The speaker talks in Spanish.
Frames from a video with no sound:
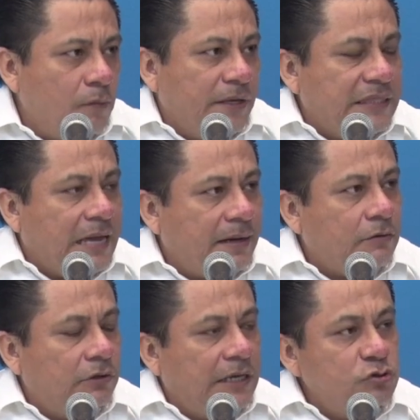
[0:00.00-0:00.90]

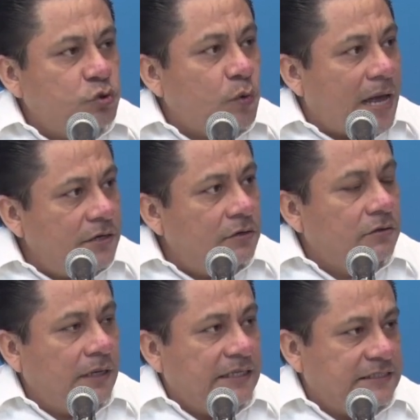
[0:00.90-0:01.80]
comentaba con el
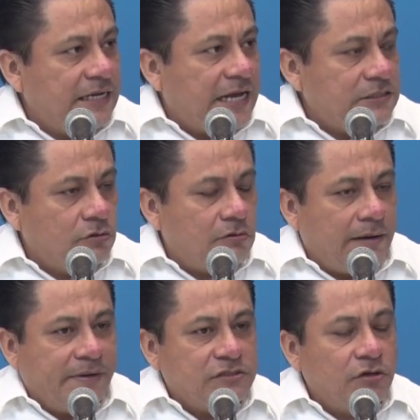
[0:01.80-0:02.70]
usuario, en este caso con
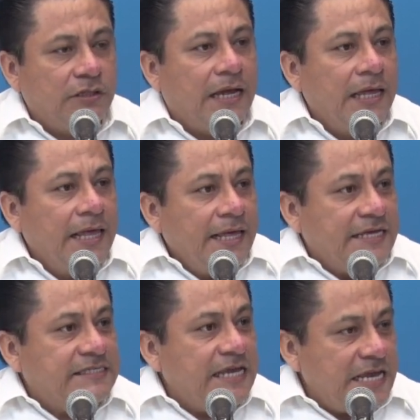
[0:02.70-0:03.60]
la persona
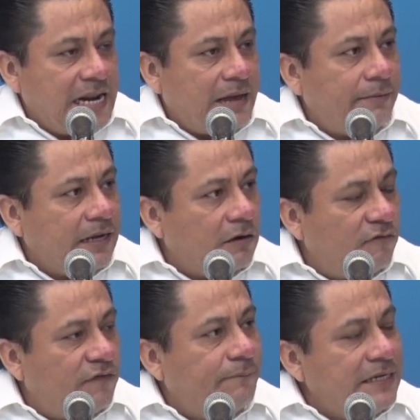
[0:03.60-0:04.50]
que señalaba que
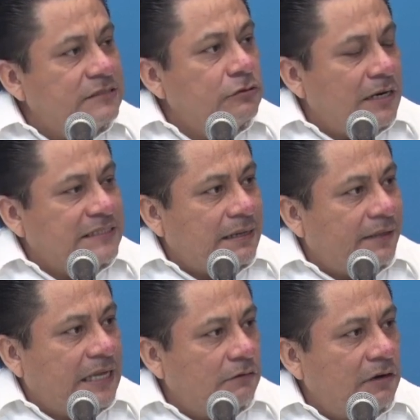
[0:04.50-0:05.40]
Cofrepris no le
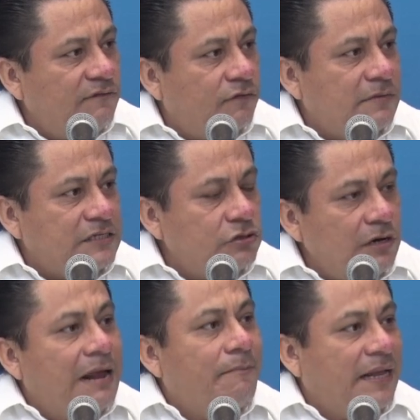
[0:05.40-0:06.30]
estaba dando la
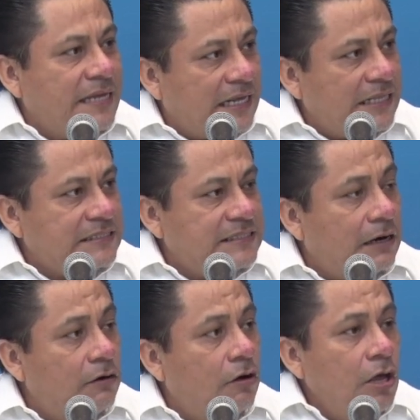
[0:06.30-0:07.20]
información, la manera de
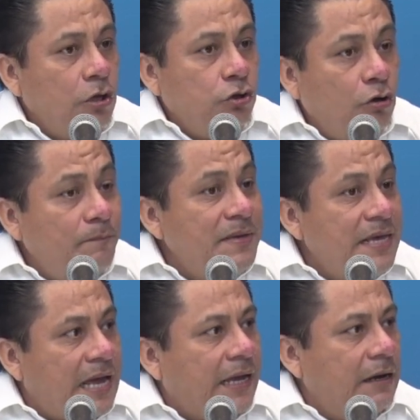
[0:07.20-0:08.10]
hacerlo no
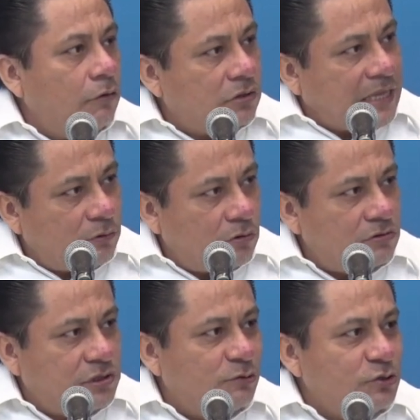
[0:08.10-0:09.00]
vía el octavo
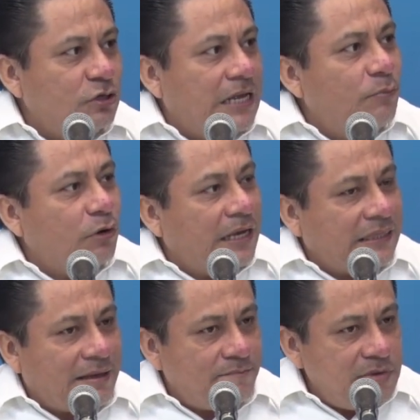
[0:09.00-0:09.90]
constitucional, porque
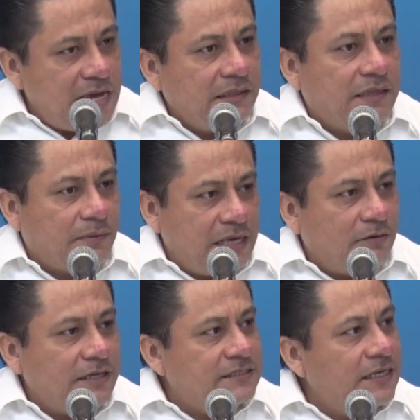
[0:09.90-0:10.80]
también te
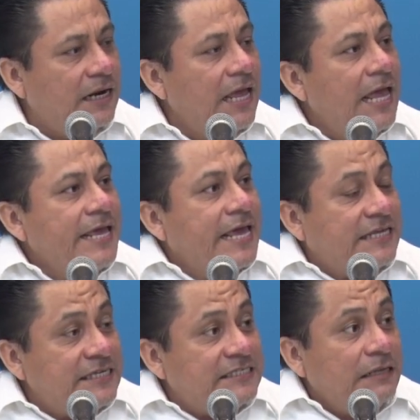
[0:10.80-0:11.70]
quiero decir que
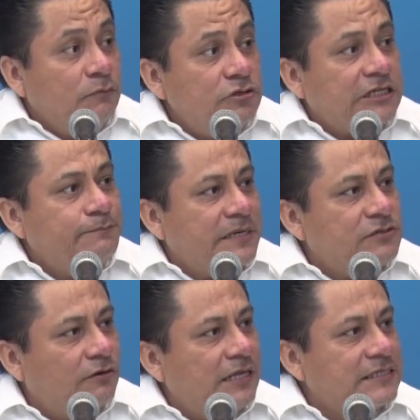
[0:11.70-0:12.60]
existen muchas
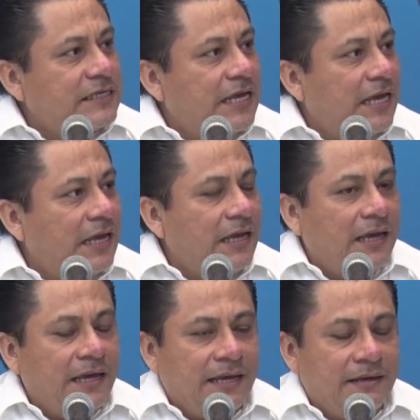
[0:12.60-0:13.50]
personas
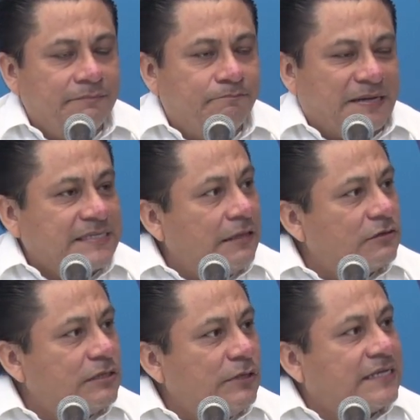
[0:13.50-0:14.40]
que pasándose eh, a eh,
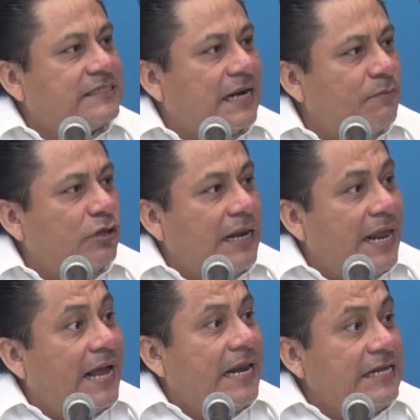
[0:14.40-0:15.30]
pasándose un extremo de
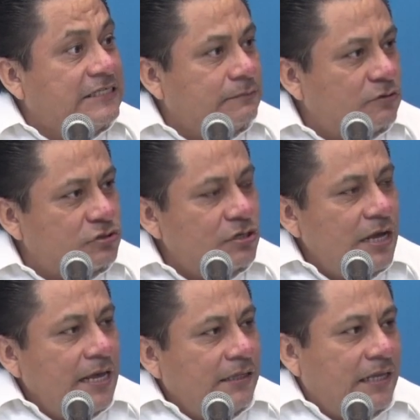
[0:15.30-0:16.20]
legalismos,
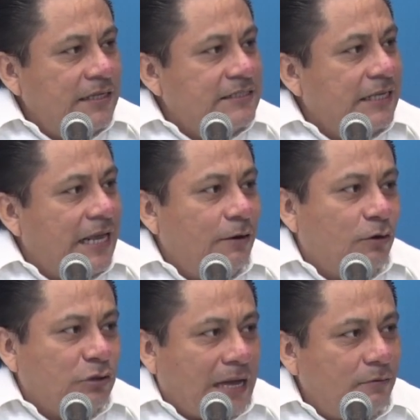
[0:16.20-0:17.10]
te dicen el
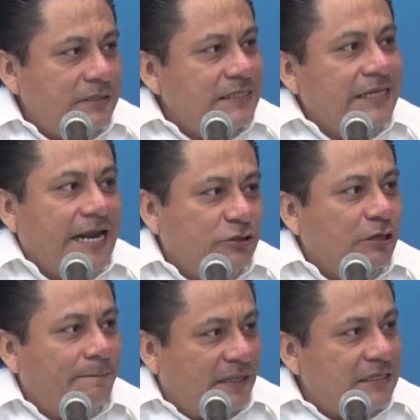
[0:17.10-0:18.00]
octavo es derecho
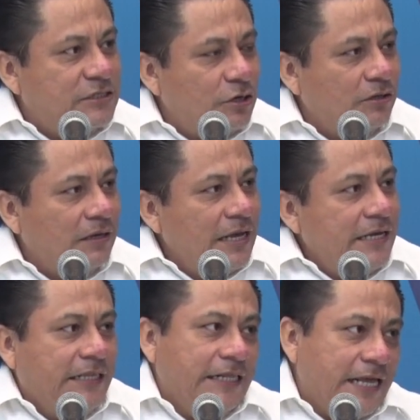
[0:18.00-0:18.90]
de petición
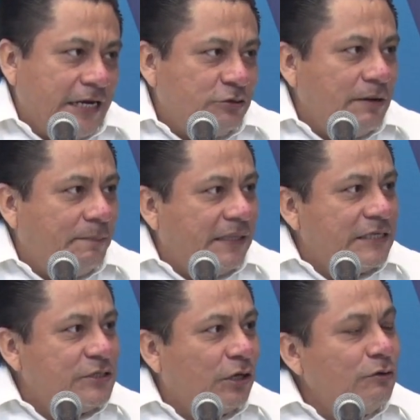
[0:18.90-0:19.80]
y en el derecho de
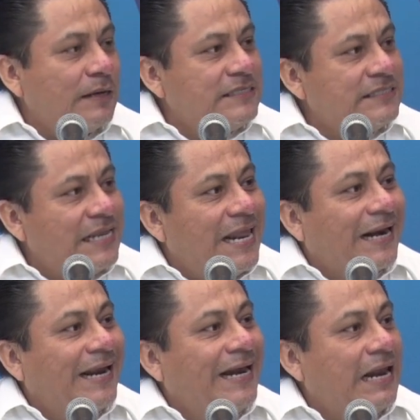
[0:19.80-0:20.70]
petición no existe la
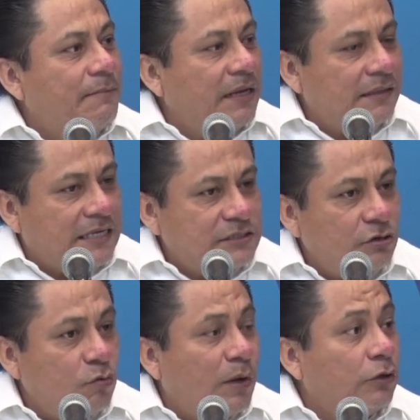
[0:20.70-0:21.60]
reglamentación
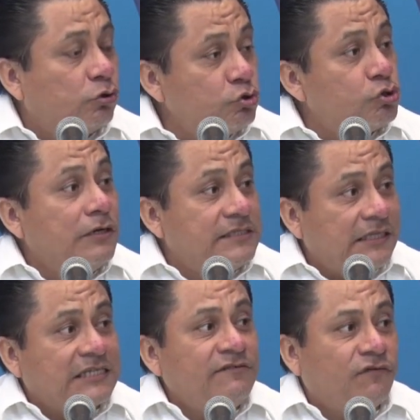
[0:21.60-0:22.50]
cuando tú
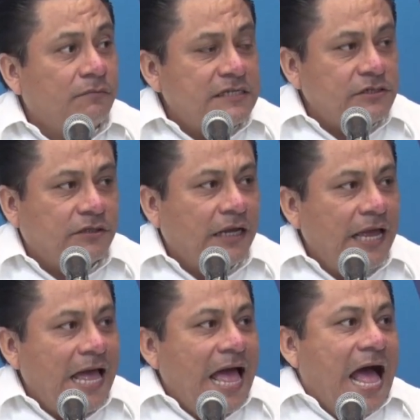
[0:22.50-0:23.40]
solicitas información,
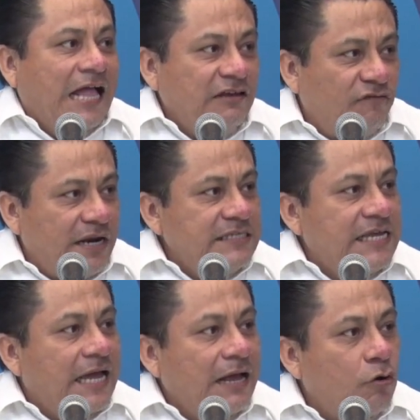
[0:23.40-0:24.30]
a
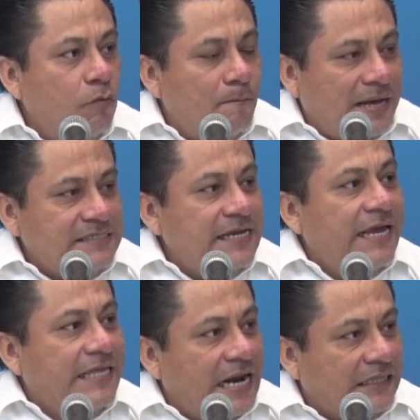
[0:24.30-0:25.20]
diferencia con base
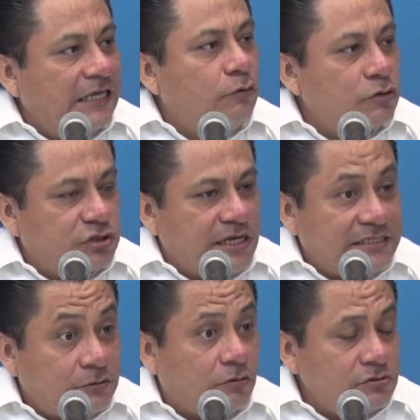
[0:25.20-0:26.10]
en el artículo
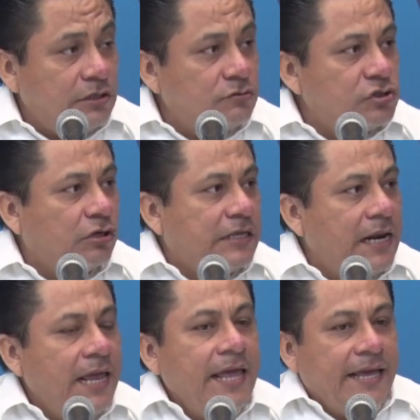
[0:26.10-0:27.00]
sexto
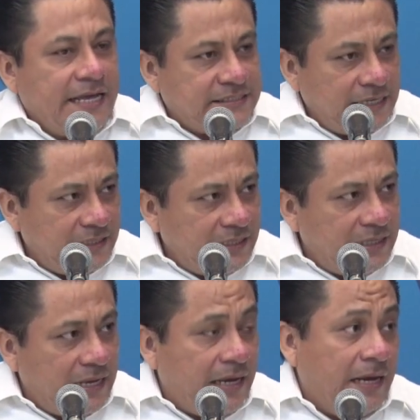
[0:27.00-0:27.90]
constitucional, que es
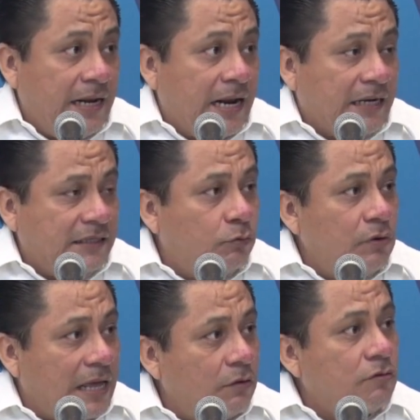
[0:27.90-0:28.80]
el
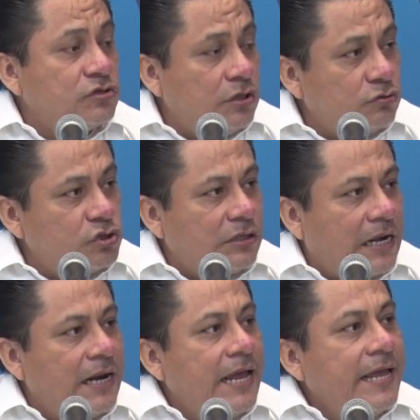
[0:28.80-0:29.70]
articulado
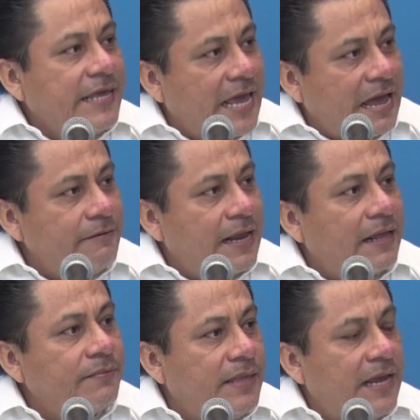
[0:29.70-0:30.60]
constitucional que
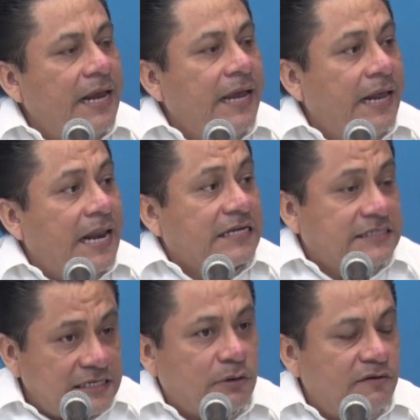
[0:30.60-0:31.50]
habla del el
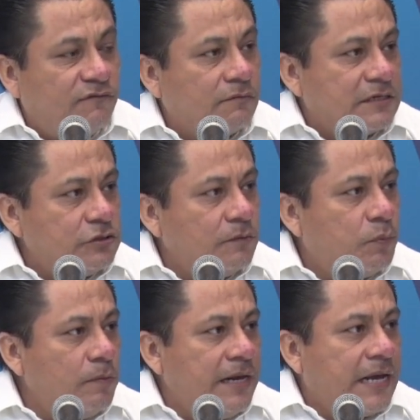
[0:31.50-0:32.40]
acceso a la información
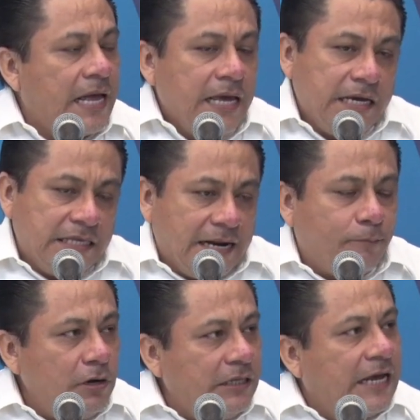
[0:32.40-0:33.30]
pública y de
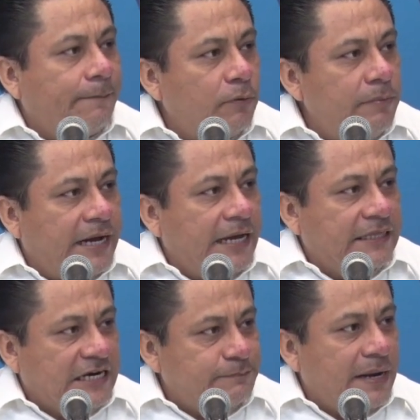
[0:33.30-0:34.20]
la política pública de
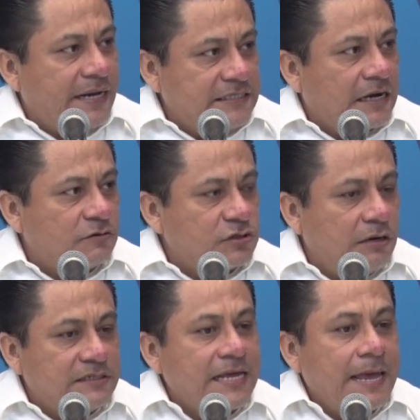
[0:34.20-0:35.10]
transparencia,
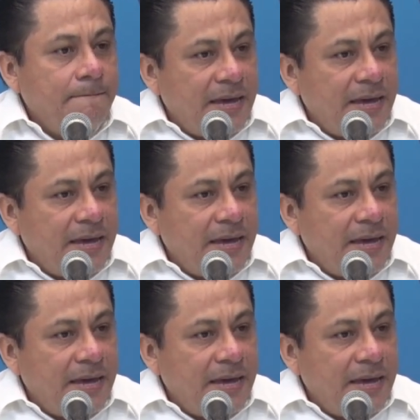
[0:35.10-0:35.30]
José Luis.